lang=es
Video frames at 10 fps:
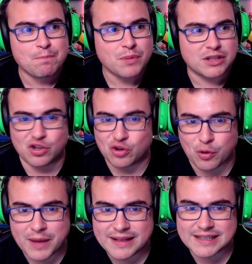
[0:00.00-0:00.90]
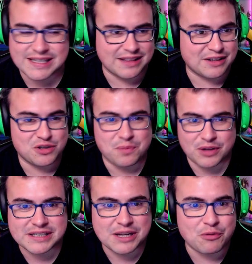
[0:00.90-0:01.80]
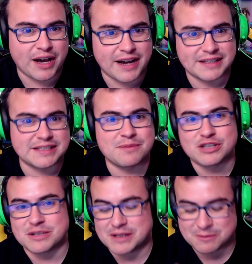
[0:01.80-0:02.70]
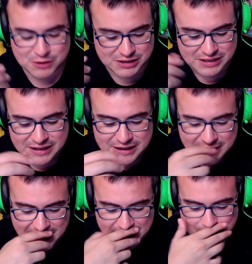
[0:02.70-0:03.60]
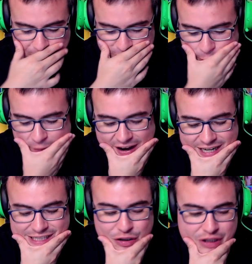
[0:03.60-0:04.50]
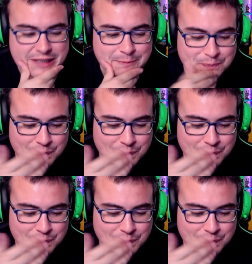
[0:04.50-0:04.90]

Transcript: son tormentas y de hecho pueden ser huracanes y muchas veces pues, eh, pues son huracanes. Entonces...